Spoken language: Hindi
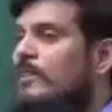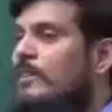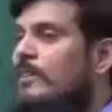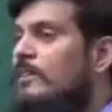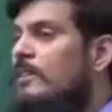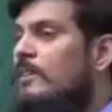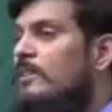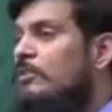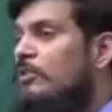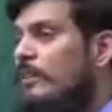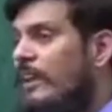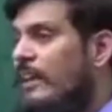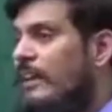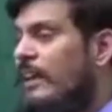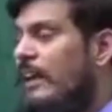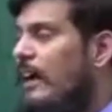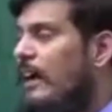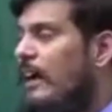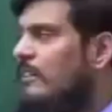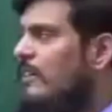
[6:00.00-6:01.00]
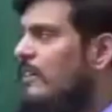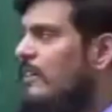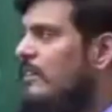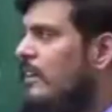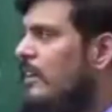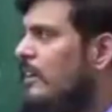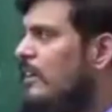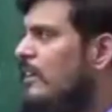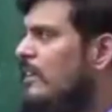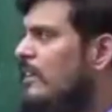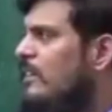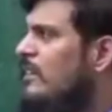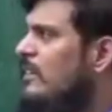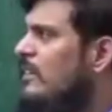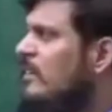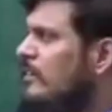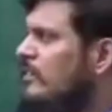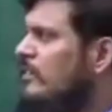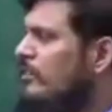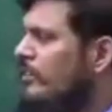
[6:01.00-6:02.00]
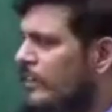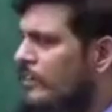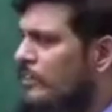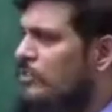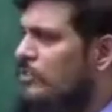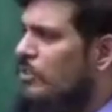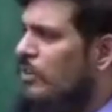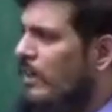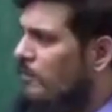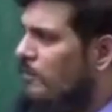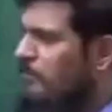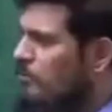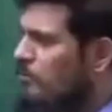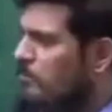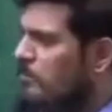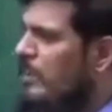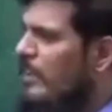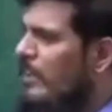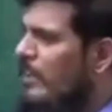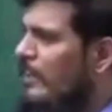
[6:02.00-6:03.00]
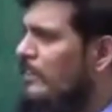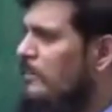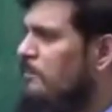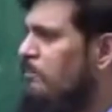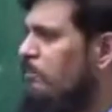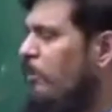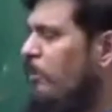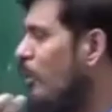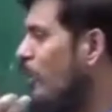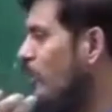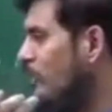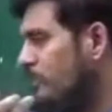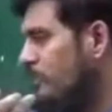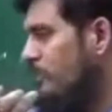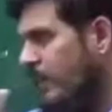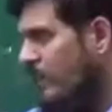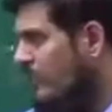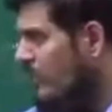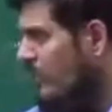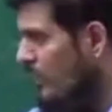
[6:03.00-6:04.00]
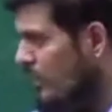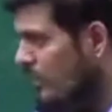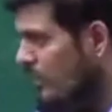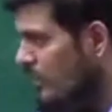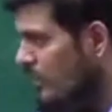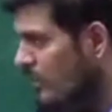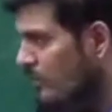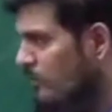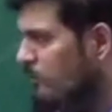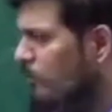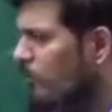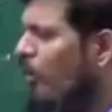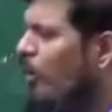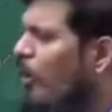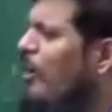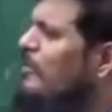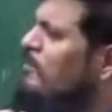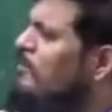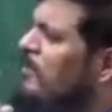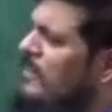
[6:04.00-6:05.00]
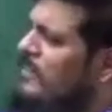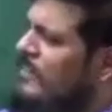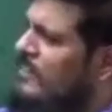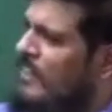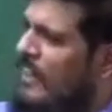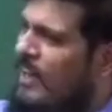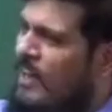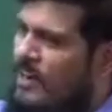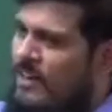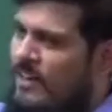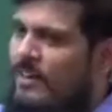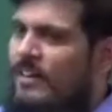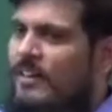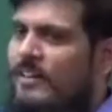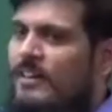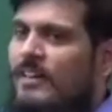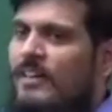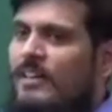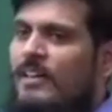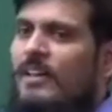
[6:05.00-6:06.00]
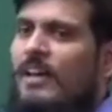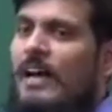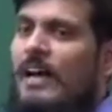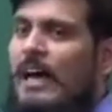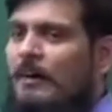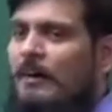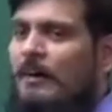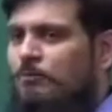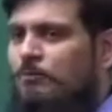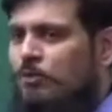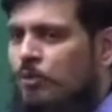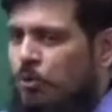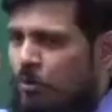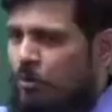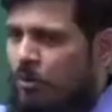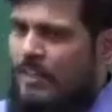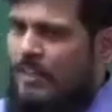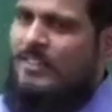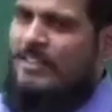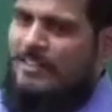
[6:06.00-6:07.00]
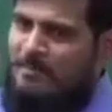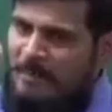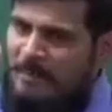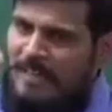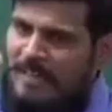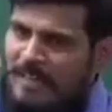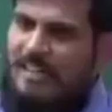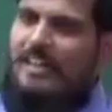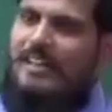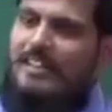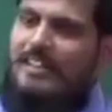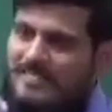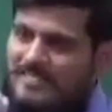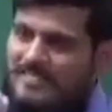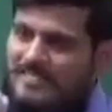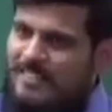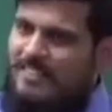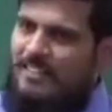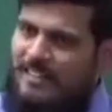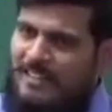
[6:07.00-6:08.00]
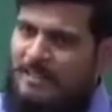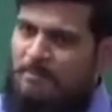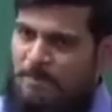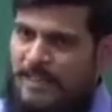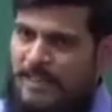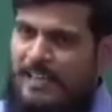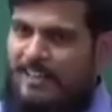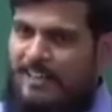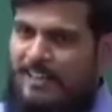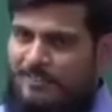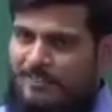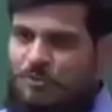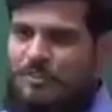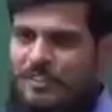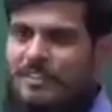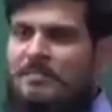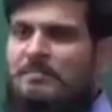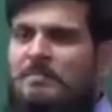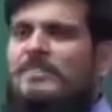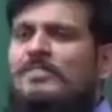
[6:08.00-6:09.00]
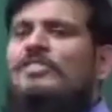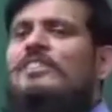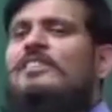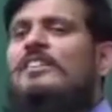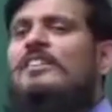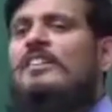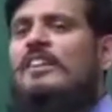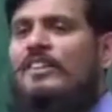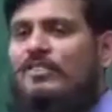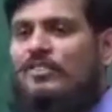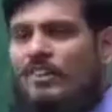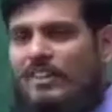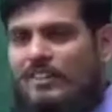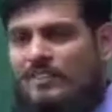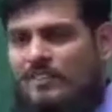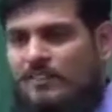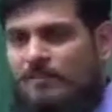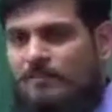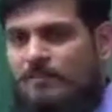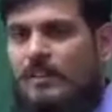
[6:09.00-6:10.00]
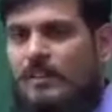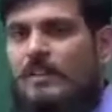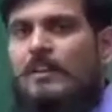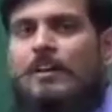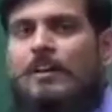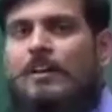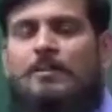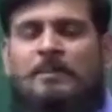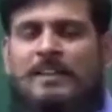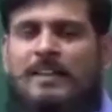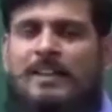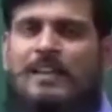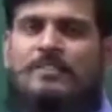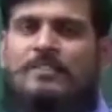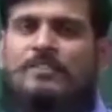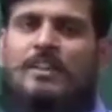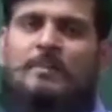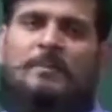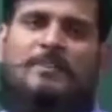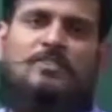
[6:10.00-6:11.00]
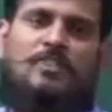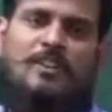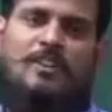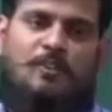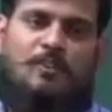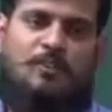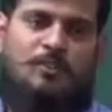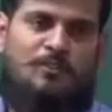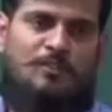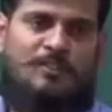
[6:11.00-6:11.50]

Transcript: तो ये याद रखिएगा कि कंटेंट जो आपको मिल रहा है ये बहुत बेहतरीन बहुत मजेदार है आप थोड़ा सा दिमाग लगाइए सीखने का प्रयास होता है कि मैं सीखना चाहता हूं और पता है अच्छा बच्चा कौन होता है